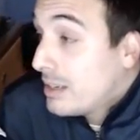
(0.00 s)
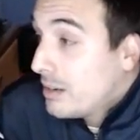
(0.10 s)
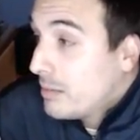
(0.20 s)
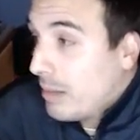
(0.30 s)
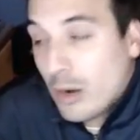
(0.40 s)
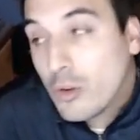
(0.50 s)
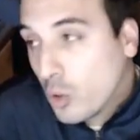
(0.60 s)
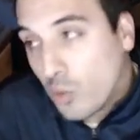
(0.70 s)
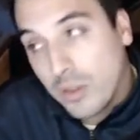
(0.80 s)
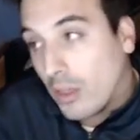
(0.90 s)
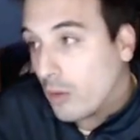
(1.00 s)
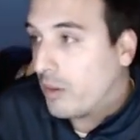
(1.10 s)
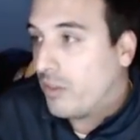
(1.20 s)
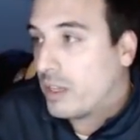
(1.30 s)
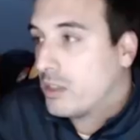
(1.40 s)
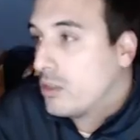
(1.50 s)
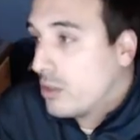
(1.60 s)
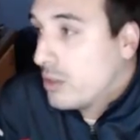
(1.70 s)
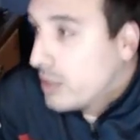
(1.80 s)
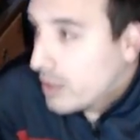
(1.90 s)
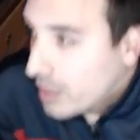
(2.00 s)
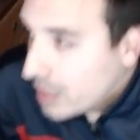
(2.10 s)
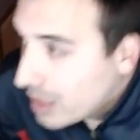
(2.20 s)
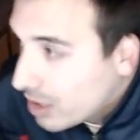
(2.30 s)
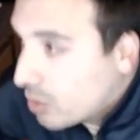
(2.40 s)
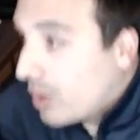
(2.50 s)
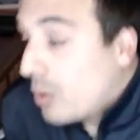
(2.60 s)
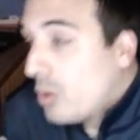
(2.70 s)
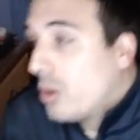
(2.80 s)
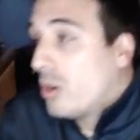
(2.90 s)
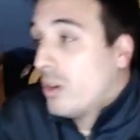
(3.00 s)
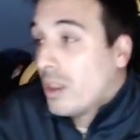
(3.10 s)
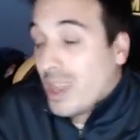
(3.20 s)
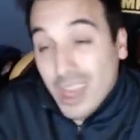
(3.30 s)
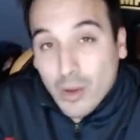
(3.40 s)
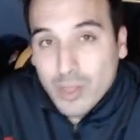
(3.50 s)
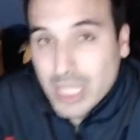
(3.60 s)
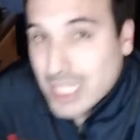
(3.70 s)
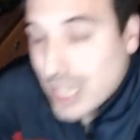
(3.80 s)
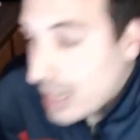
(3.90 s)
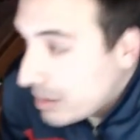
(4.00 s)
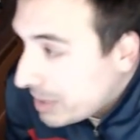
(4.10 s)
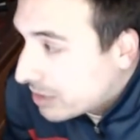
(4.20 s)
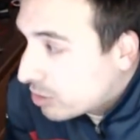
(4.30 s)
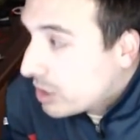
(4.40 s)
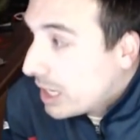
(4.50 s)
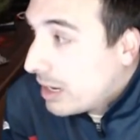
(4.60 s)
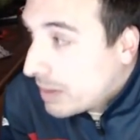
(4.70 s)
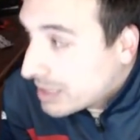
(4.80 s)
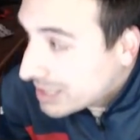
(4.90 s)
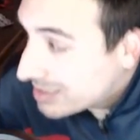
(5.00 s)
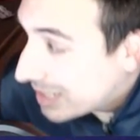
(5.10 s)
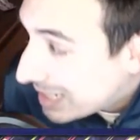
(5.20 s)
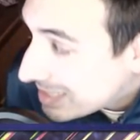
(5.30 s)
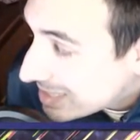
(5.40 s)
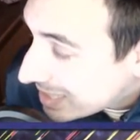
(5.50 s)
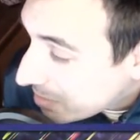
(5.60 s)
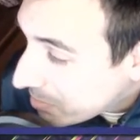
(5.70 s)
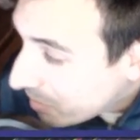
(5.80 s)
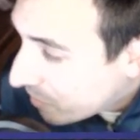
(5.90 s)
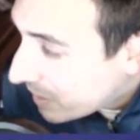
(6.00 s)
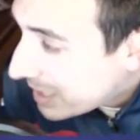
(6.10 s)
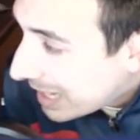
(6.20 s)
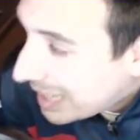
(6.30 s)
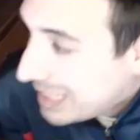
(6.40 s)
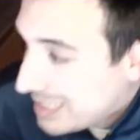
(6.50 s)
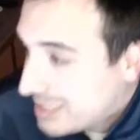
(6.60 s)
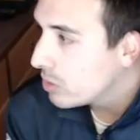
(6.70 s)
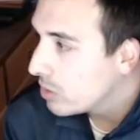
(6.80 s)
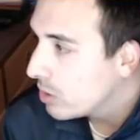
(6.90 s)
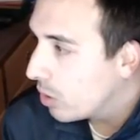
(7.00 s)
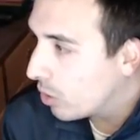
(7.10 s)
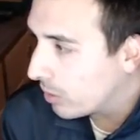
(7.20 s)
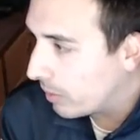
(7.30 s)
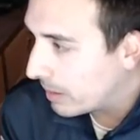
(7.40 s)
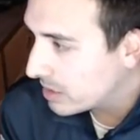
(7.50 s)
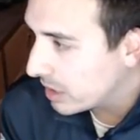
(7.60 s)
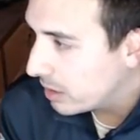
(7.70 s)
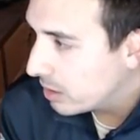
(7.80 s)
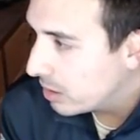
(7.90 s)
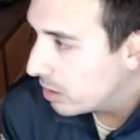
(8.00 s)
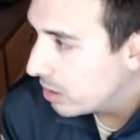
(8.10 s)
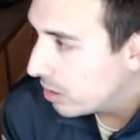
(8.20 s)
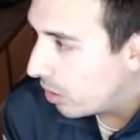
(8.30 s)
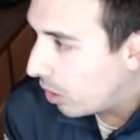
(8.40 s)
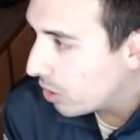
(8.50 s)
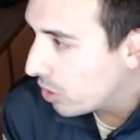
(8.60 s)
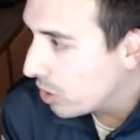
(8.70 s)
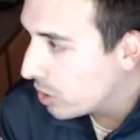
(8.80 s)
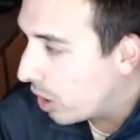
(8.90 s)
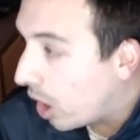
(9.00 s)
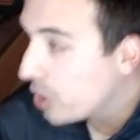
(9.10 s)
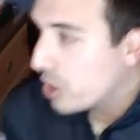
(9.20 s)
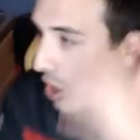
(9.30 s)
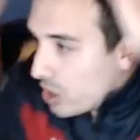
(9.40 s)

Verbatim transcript: Balón cruzado perfecto. 5 a 1, 5 a 3 en la eliminatoria. El Barça estará en semifinales. Ojo que va el Barça. ¡Ay, ay, ay! ¡Ay, ay, ay!